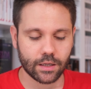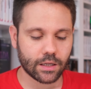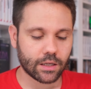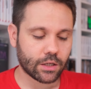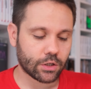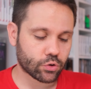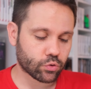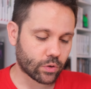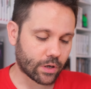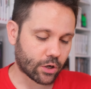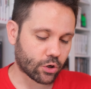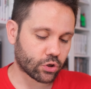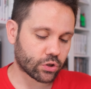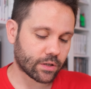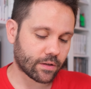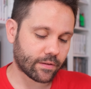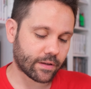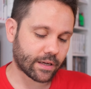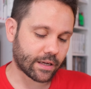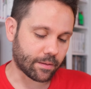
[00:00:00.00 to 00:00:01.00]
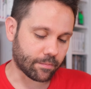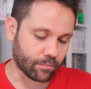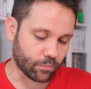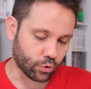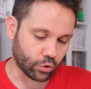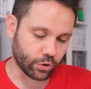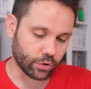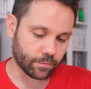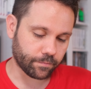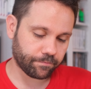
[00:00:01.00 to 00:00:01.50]
es una cosa de Game
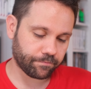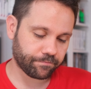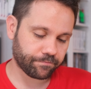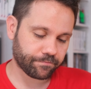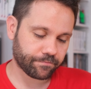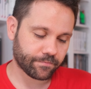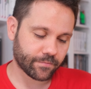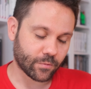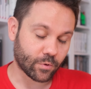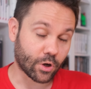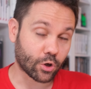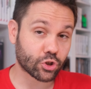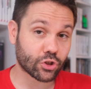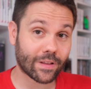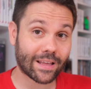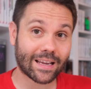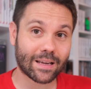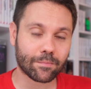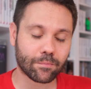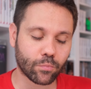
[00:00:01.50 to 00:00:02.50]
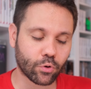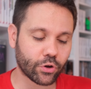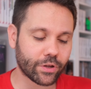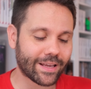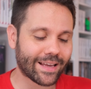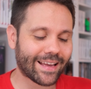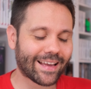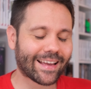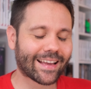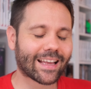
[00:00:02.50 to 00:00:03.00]
Boy. Una cosa de Game Boy
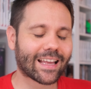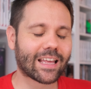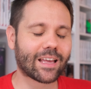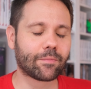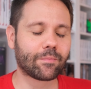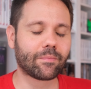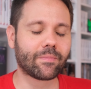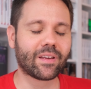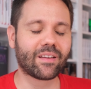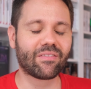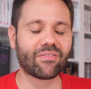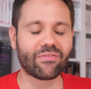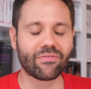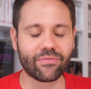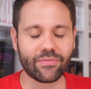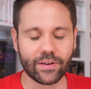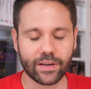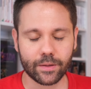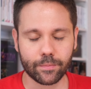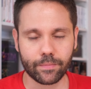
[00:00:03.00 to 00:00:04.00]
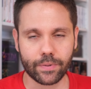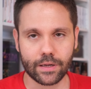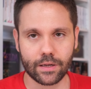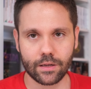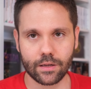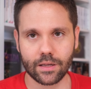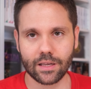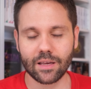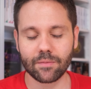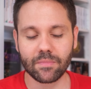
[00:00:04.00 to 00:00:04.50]
que me flipa,
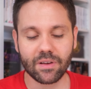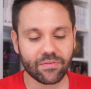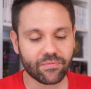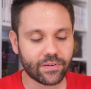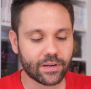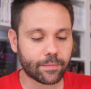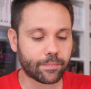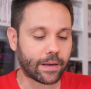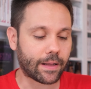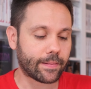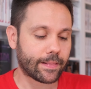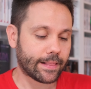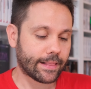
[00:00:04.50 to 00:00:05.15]
que me flipa.